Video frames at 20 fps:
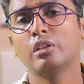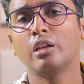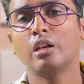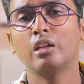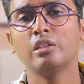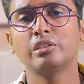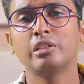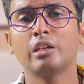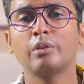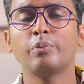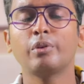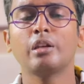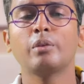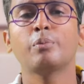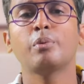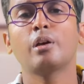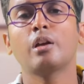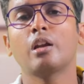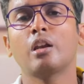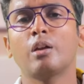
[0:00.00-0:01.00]
இதெல்லாம் செக் பண்ணி
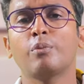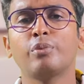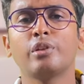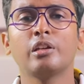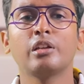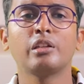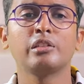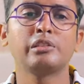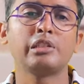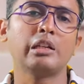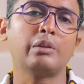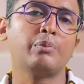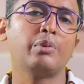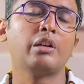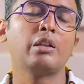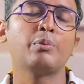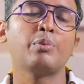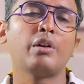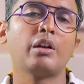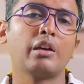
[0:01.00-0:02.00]
பார்க்கலாம் அப்படின்னு நான் செக்
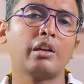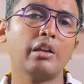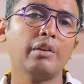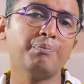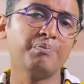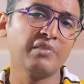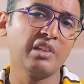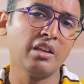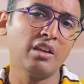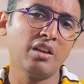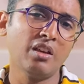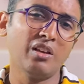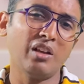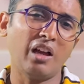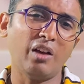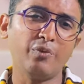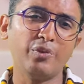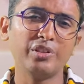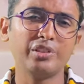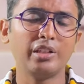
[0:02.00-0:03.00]
பண்ணி பார்க்குறேன்
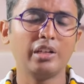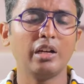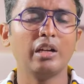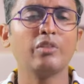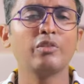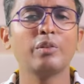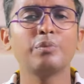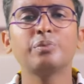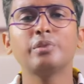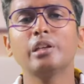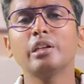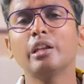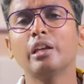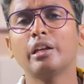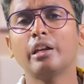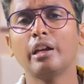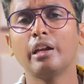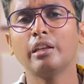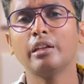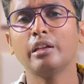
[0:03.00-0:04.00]
அஃபிஷியலான
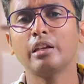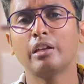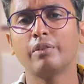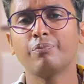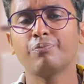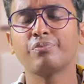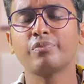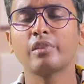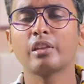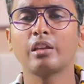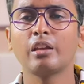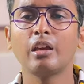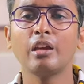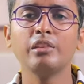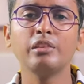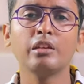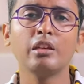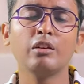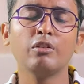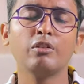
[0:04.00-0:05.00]
வெப்சைட்டே கிடைக்கல
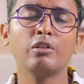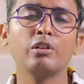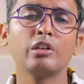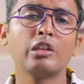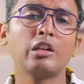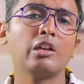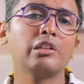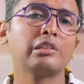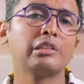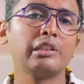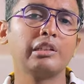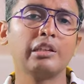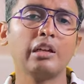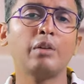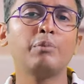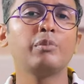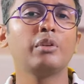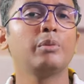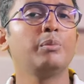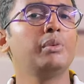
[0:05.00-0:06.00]
கேந்திரிய விகாஸ்
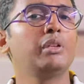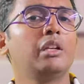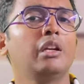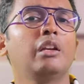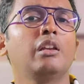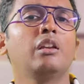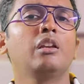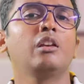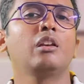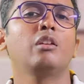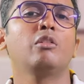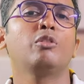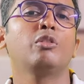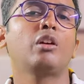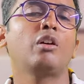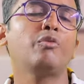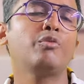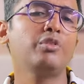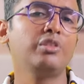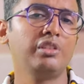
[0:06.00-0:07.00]
நிகாம் லிமிட்டெடுன்ற
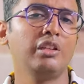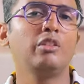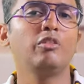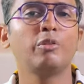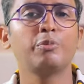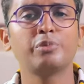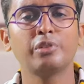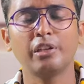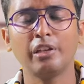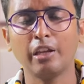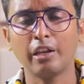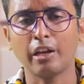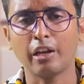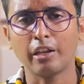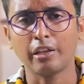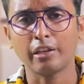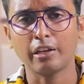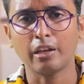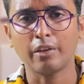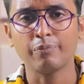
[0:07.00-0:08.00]
ஒரு அஃபிஷியல் வெப்சைட்டே
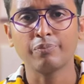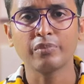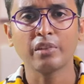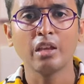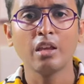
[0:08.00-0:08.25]
கிடைக்கல